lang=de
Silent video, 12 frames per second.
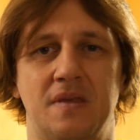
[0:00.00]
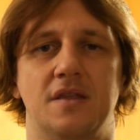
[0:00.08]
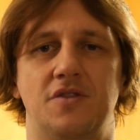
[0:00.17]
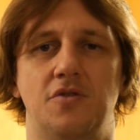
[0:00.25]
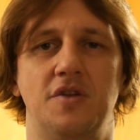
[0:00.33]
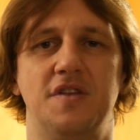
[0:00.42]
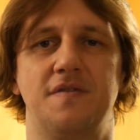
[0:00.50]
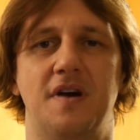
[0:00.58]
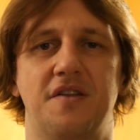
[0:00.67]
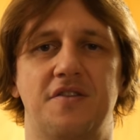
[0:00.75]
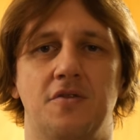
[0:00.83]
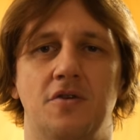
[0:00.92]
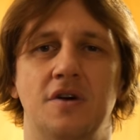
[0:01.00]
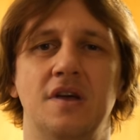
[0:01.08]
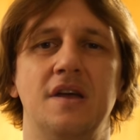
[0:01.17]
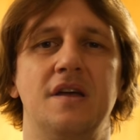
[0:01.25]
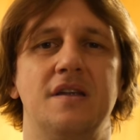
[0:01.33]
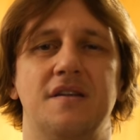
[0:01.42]
Natürlich war es so,
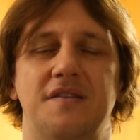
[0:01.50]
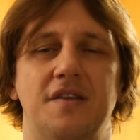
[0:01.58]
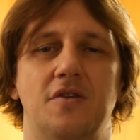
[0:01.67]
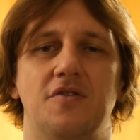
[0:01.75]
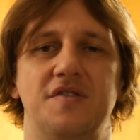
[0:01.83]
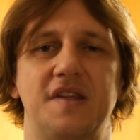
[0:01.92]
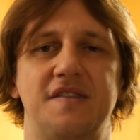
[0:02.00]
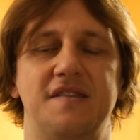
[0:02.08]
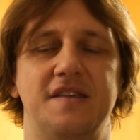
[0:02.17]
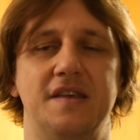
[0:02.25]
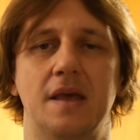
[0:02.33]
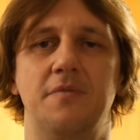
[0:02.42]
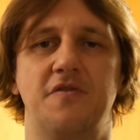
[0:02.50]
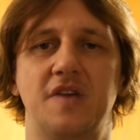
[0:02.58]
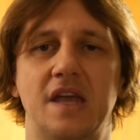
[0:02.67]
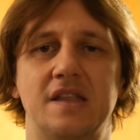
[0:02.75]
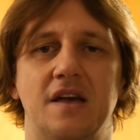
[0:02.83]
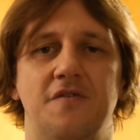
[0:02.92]
dass die grundsätzlichen
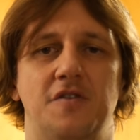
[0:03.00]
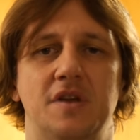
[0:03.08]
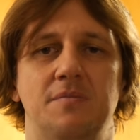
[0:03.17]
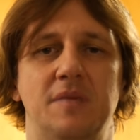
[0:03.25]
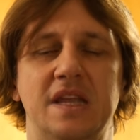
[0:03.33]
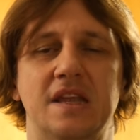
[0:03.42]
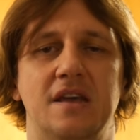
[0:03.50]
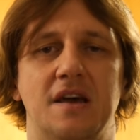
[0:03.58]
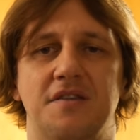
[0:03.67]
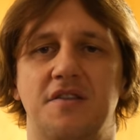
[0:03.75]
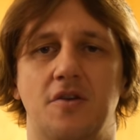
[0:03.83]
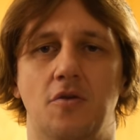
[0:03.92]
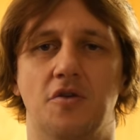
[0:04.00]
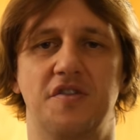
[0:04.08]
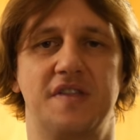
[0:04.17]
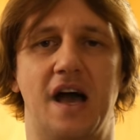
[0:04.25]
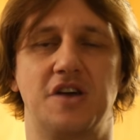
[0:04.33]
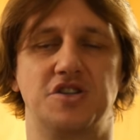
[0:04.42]
Impfgegner von den Medien ganz
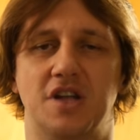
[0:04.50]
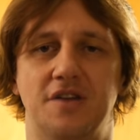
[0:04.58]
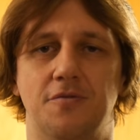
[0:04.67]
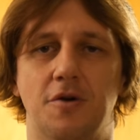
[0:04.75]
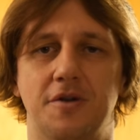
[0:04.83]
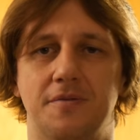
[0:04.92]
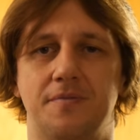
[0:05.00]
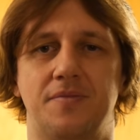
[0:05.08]
groß dargestellt wurden